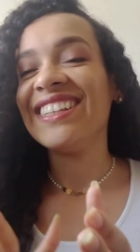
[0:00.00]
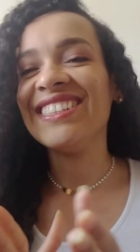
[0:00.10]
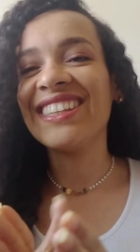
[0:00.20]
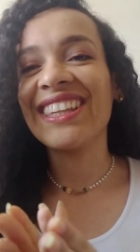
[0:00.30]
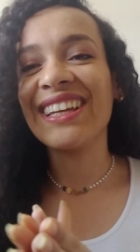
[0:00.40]

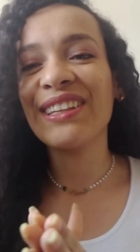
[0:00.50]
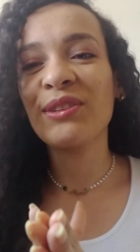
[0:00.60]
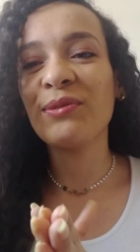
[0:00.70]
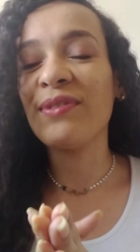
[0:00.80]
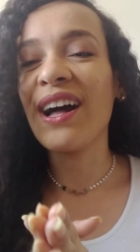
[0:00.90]
de
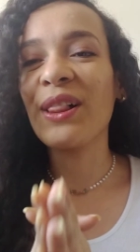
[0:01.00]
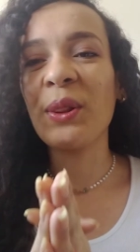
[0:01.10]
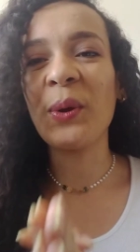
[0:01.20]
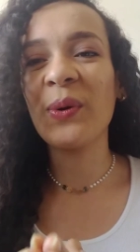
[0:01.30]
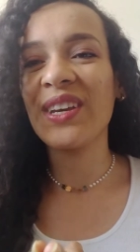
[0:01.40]
tanto
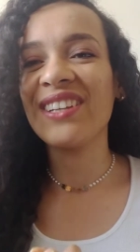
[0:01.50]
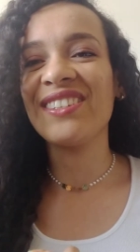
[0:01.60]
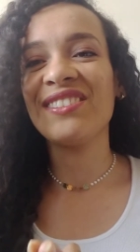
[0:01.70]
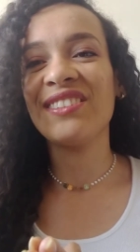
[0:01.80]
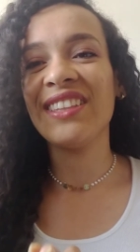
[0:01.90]
valor que a
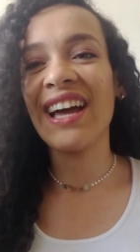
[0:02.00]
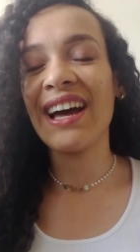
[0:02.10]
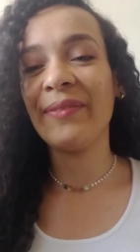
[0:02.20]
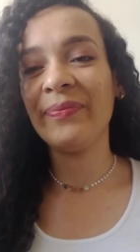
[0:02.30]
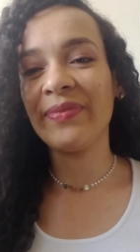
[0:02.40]
gente
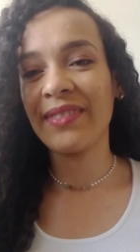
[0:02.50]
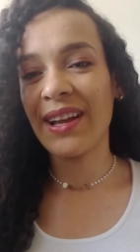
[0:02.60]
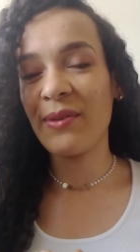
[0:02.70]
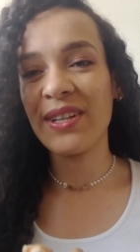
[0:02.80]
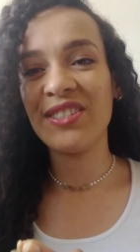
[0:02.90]
dá
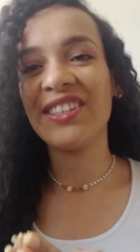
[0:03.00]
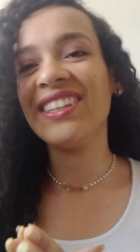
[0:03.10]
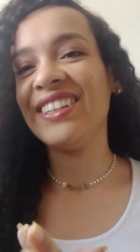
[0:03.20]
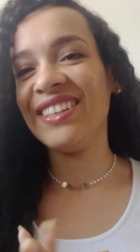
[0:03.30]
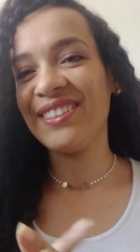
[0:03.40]
ao
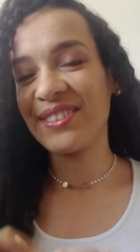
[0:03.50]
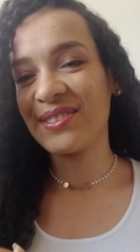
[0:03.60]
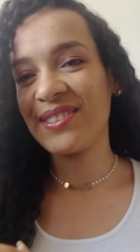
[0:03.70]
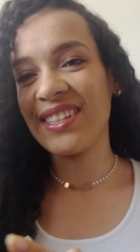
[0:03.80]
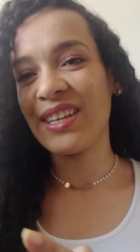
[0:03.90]
adquirir
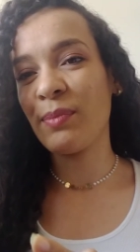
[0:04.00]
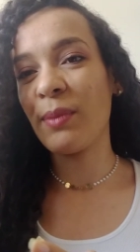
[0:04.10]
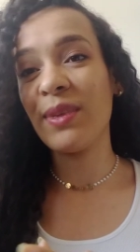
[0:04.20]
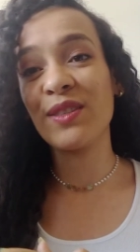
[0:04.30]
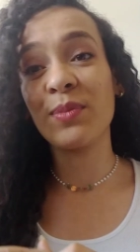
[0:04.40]
nossos
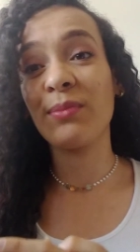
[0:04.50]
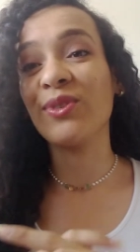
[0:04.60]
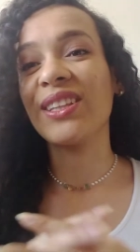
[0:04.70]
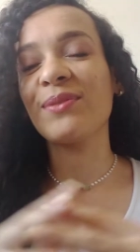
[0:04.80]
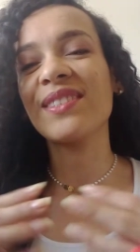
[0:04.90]
equipamentos para
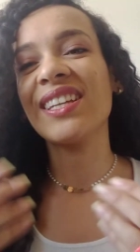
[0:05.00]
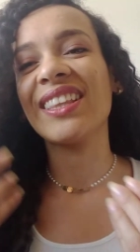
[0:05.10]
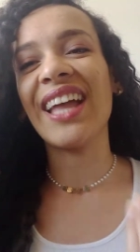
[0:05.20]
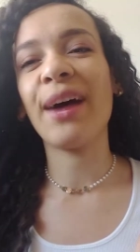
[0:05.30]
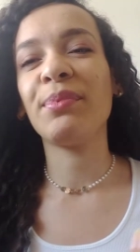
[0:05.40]
montar um
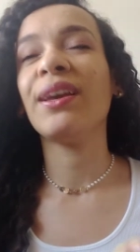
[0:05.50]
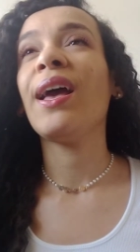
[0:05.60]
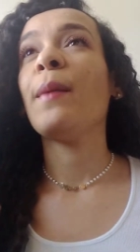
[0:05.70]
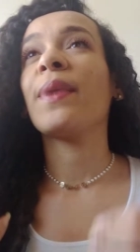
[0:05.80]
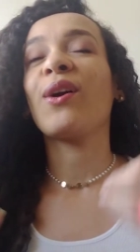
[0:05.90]
setup,
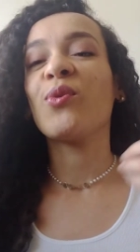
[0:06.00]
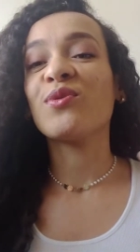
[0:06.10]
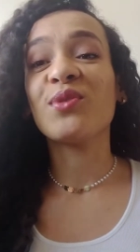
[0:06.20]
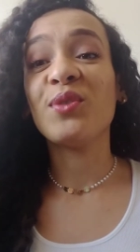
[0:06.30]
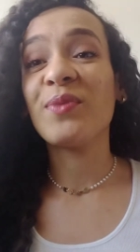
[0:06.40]
para
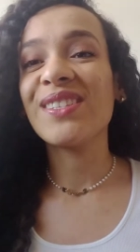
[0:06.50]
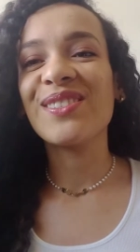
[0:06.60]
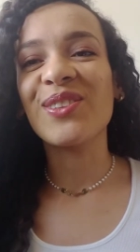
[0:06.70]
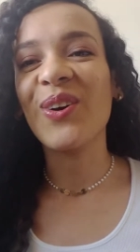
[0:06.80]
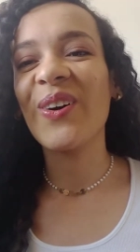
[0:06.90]
construir uma
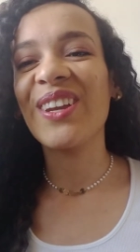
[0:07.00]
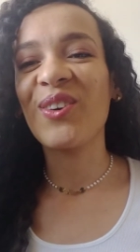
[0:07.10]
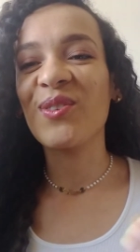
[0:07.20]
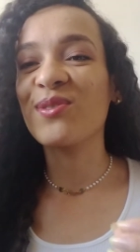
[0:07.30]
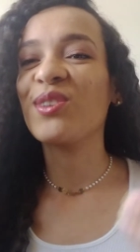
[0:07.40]
história,
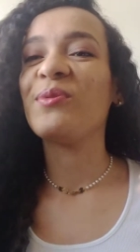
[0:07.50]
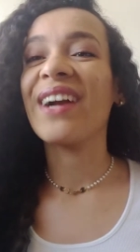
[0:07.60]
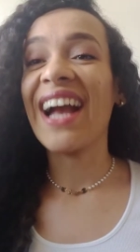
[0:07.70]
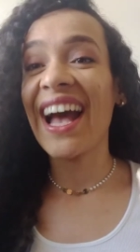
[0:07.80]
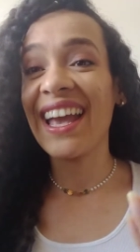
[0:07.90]
construir uma
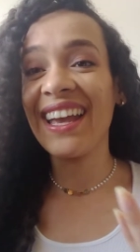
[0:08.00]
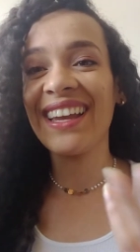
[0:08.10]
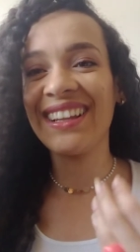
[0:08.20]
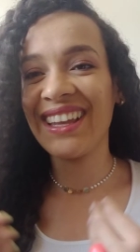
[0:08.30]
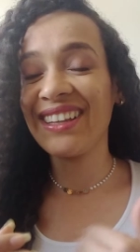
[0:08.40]

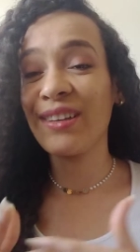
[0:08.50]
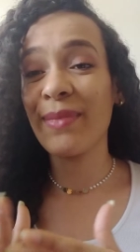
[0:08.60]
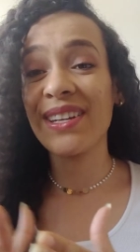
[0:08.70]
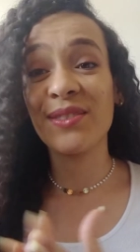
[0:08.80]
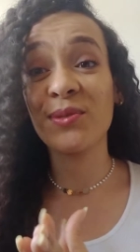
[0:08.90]
carreira, né? ainda
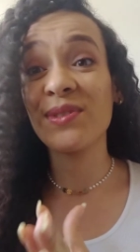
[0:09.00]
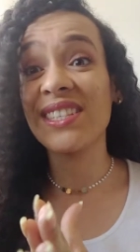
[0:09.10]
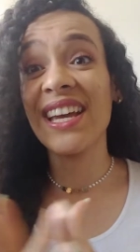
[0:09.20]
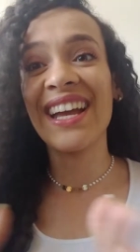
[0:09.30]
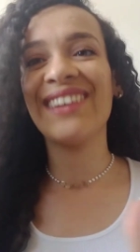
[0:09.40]
mais eu do
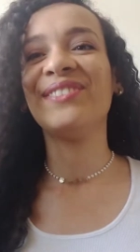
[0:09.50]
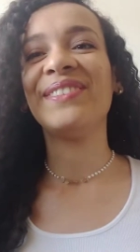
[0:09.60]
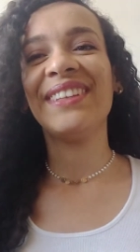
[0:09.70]
zero